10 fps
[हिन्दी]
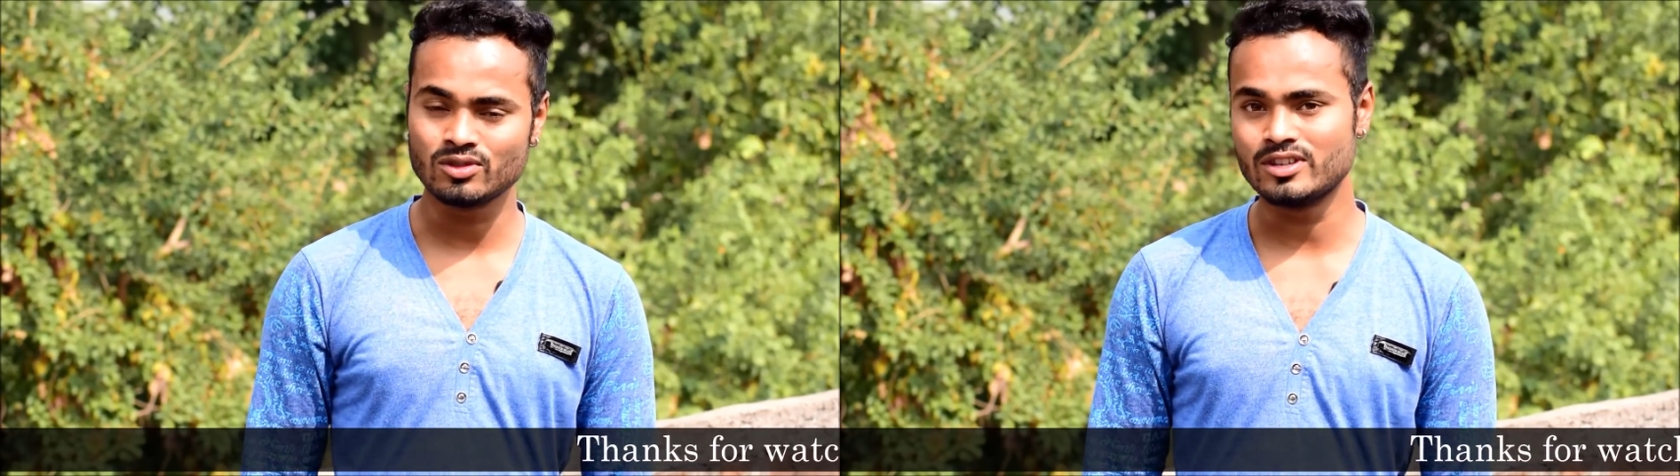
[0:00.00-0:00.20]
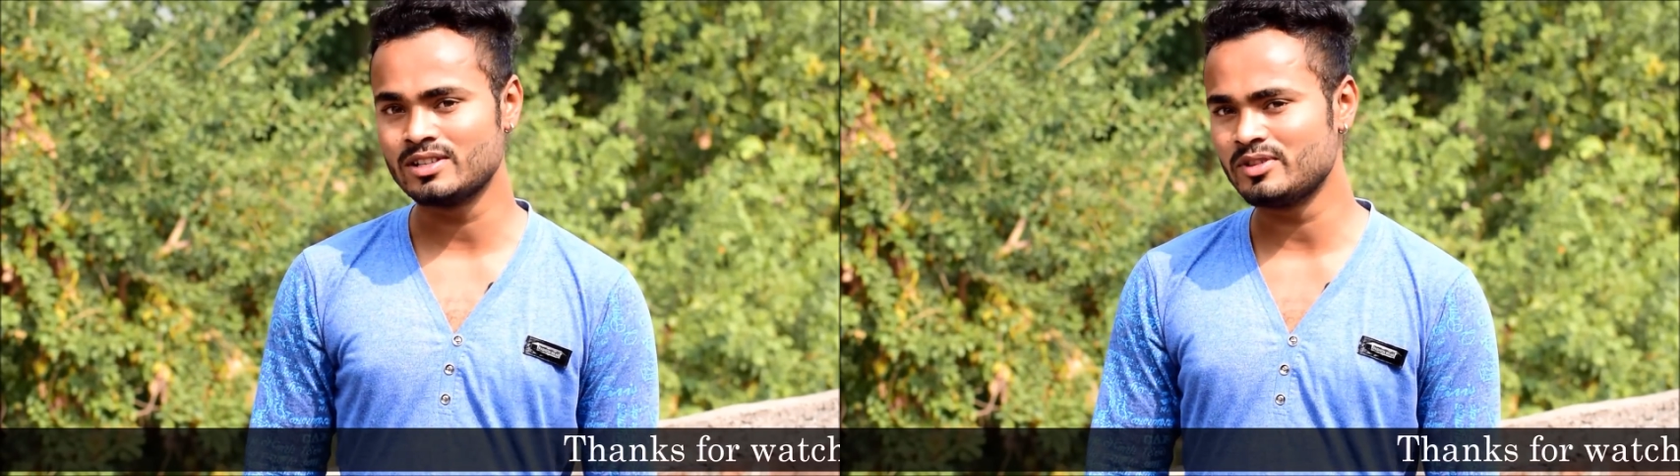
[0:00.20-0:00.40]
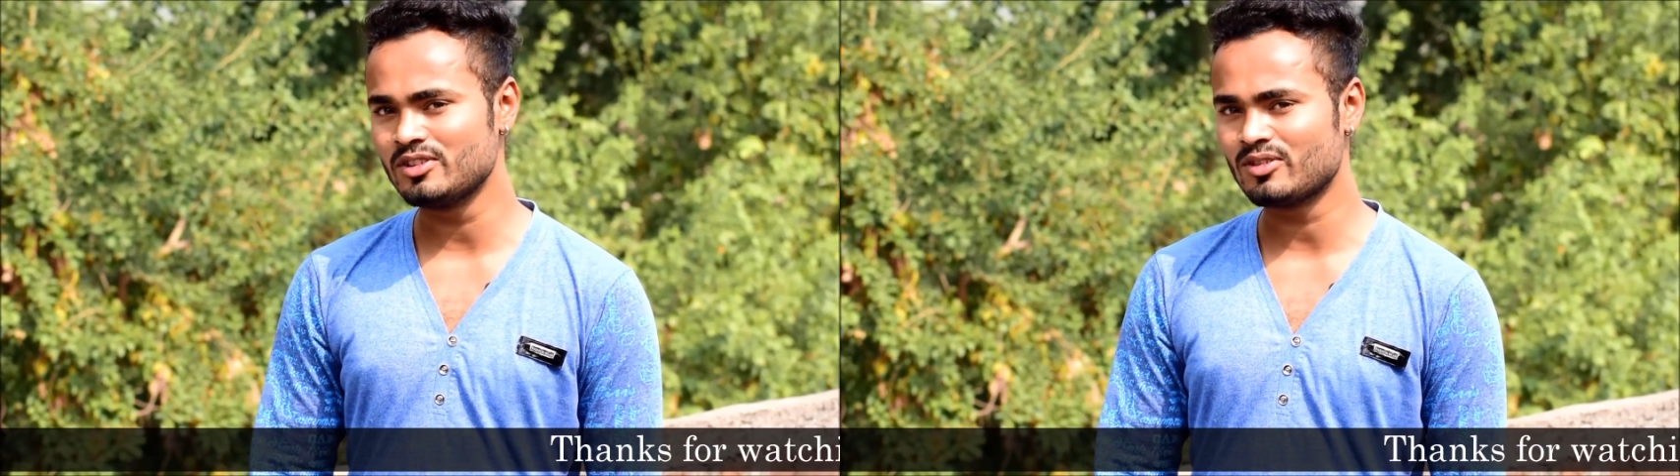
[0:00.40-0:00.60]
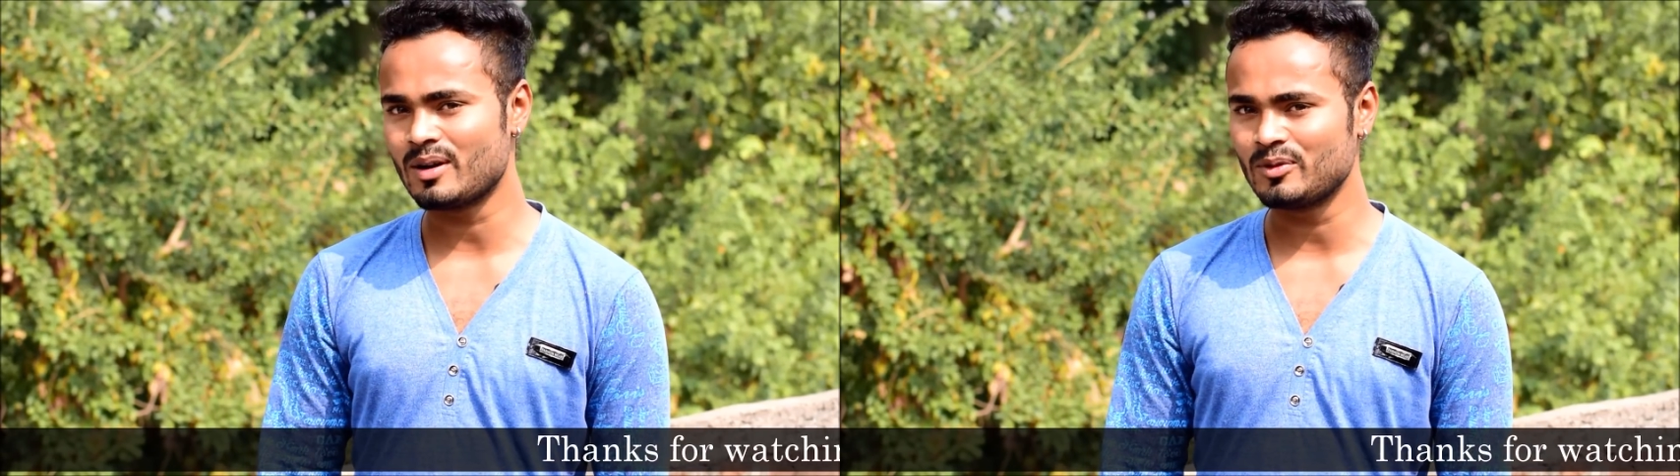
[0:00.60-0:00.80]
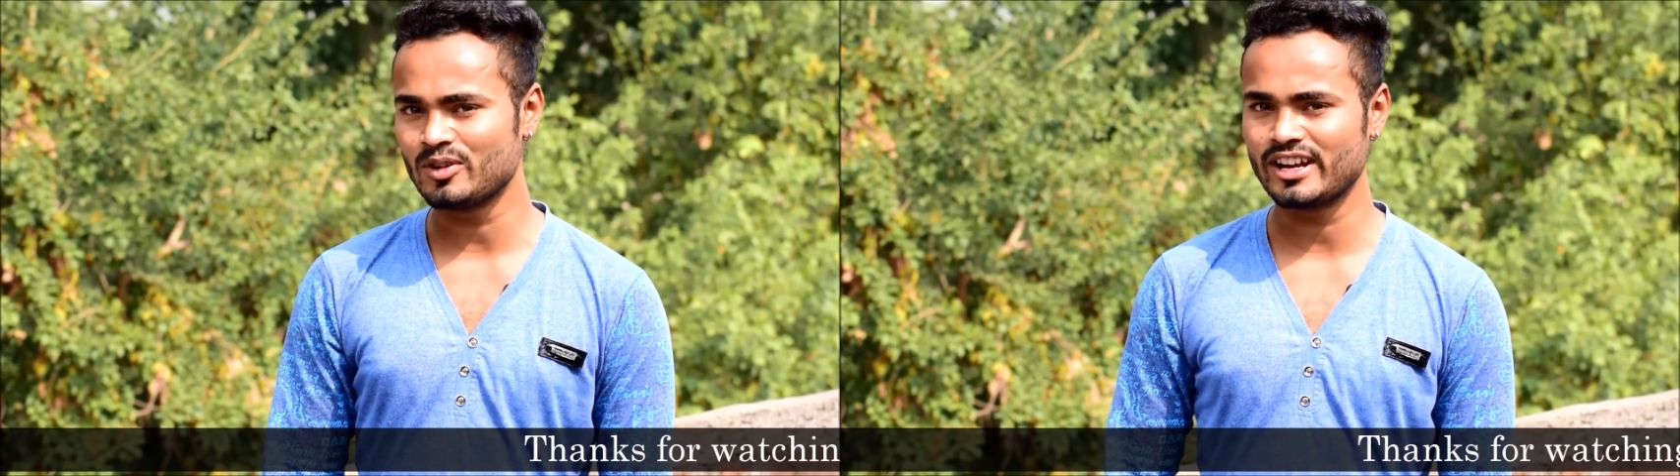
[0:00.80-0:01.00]
तो इस वीडियो को
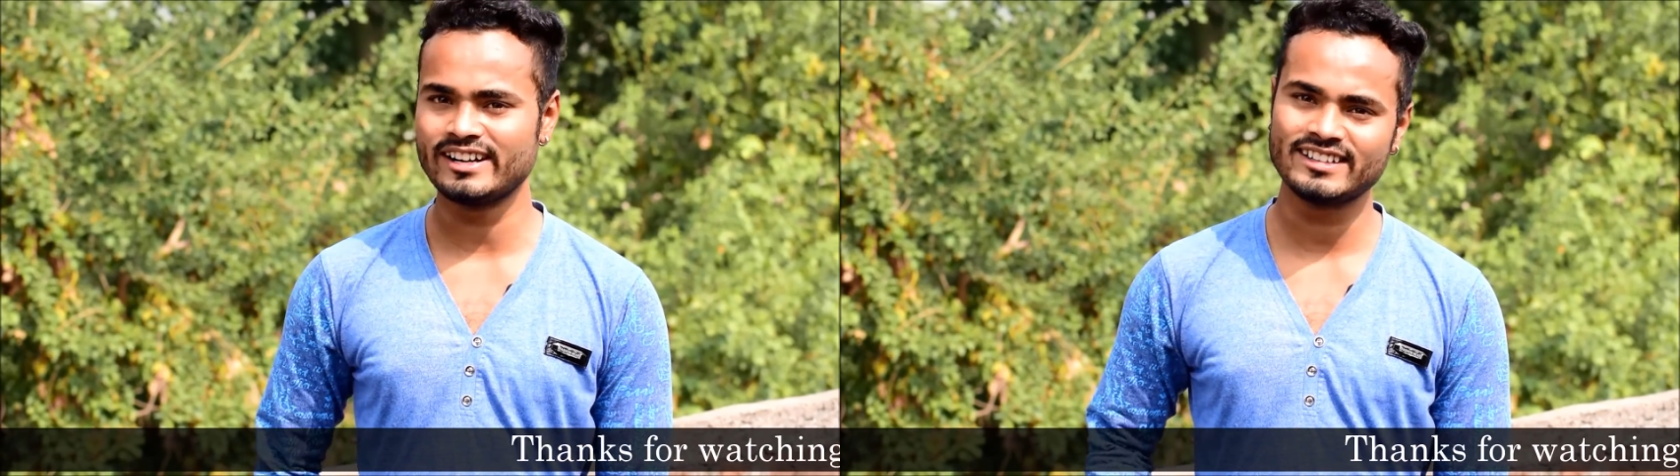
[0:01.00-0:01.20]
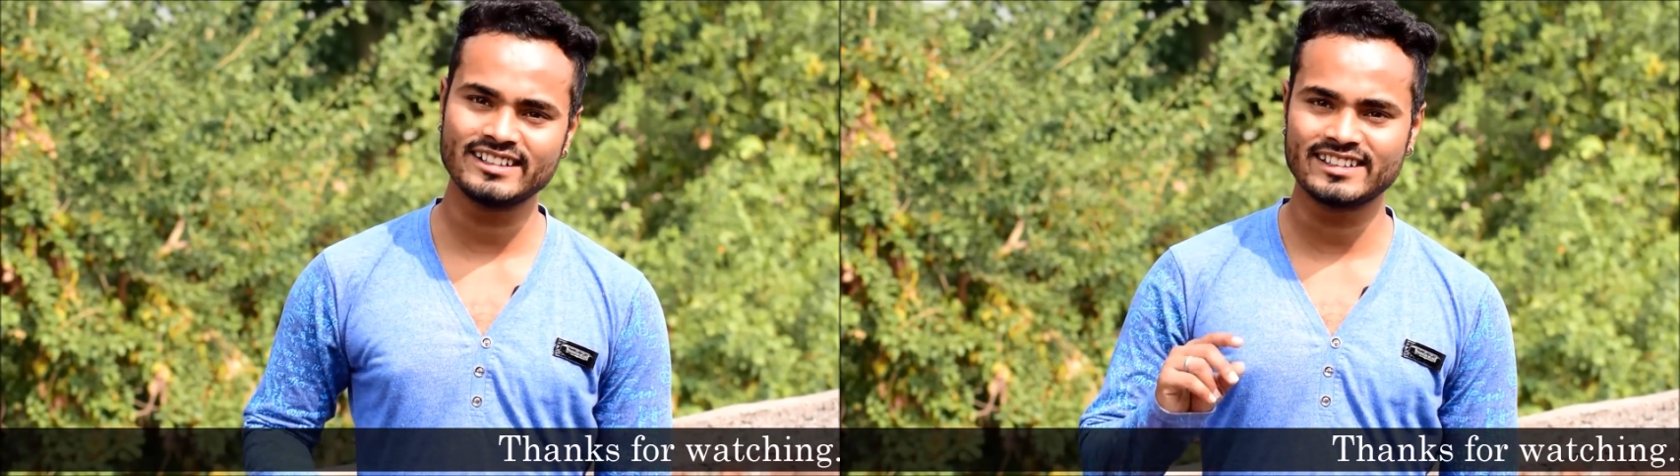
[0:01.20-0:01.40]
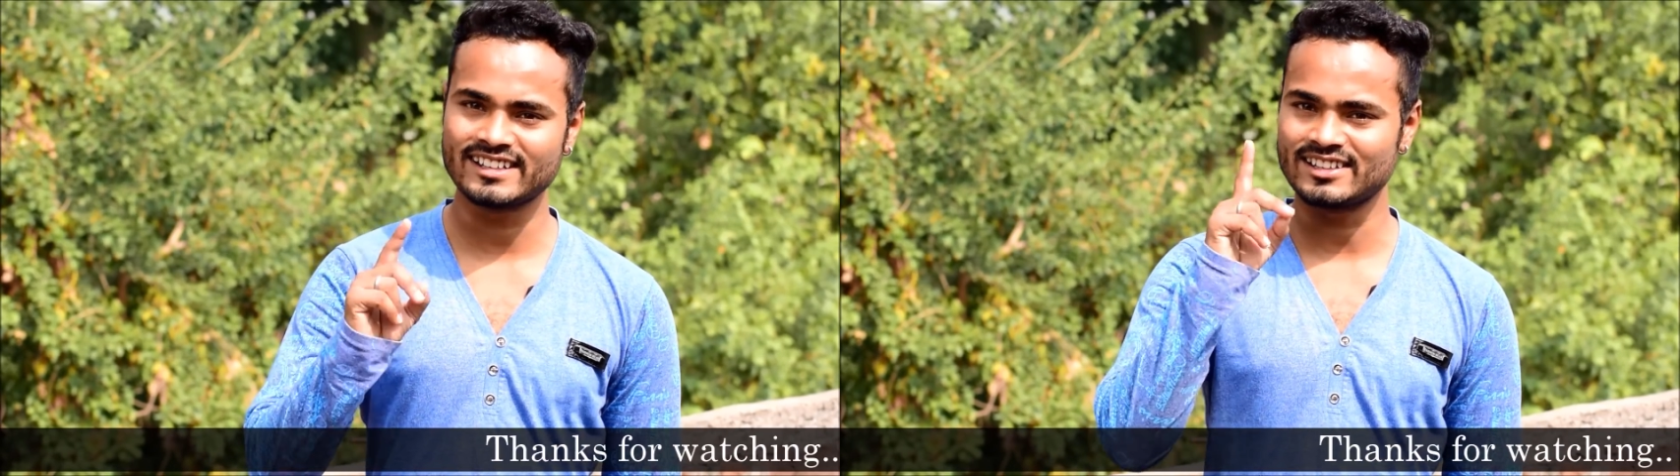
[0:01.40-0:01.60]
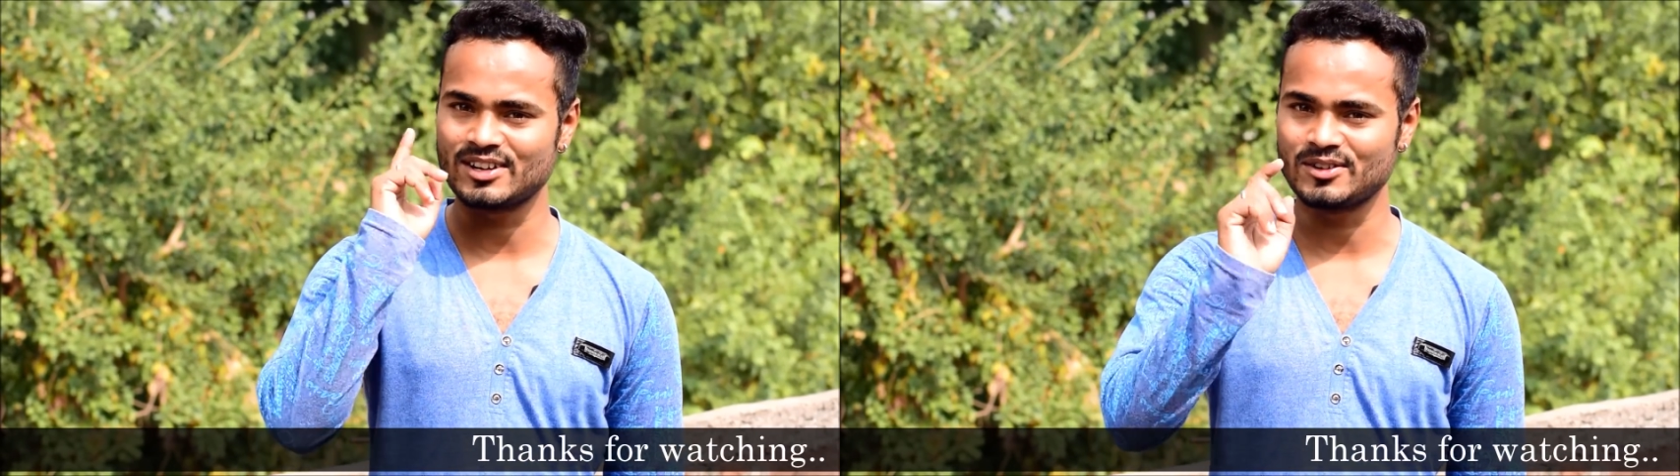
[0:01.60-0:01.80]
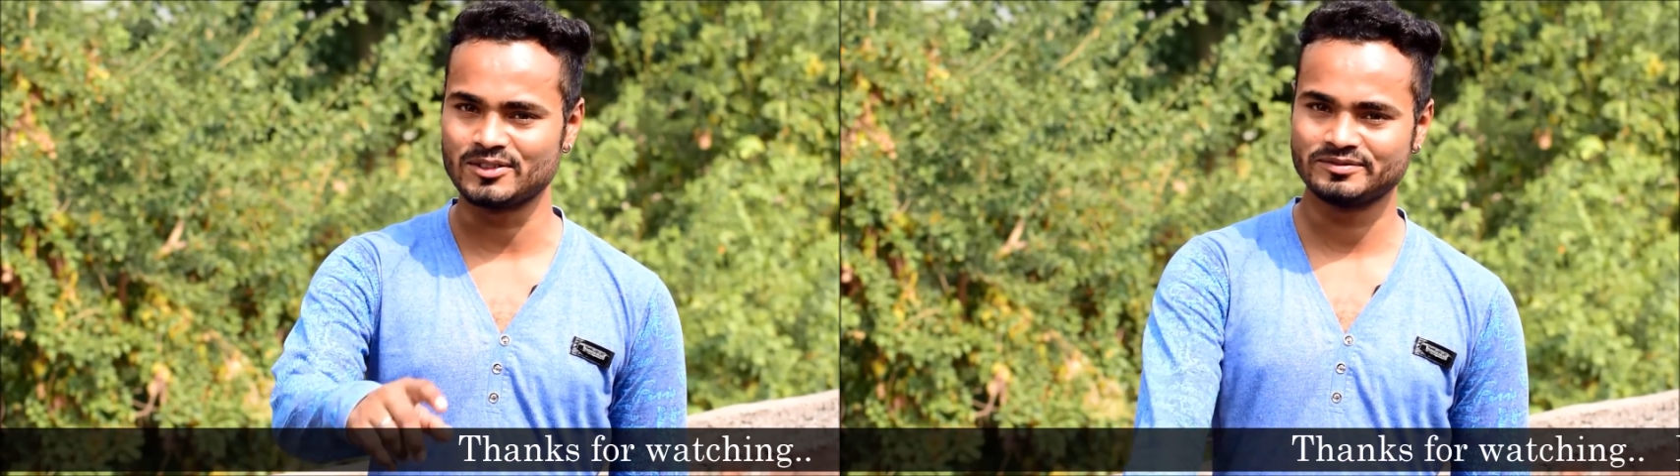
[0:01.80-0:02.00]
आप लोग एंड तक देखते
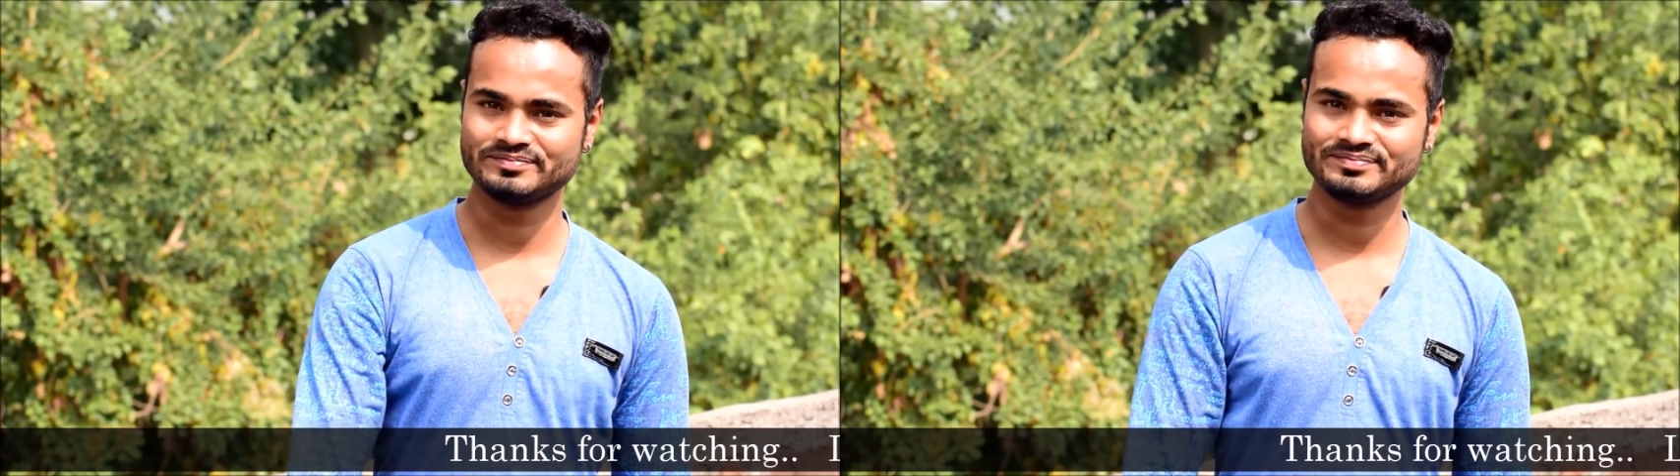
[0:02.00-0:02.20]
रहो